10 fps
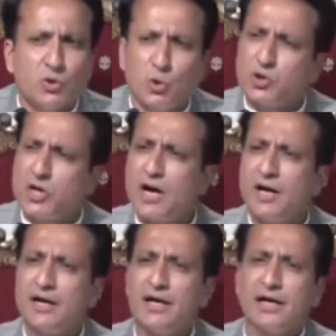
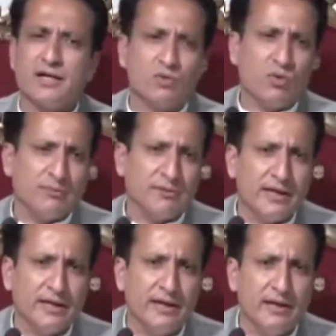तोशाखाना केस को आप
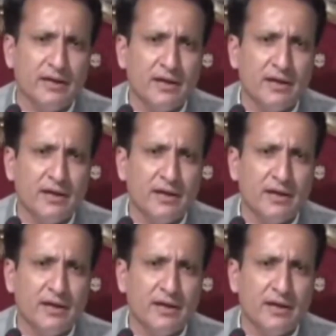देख लें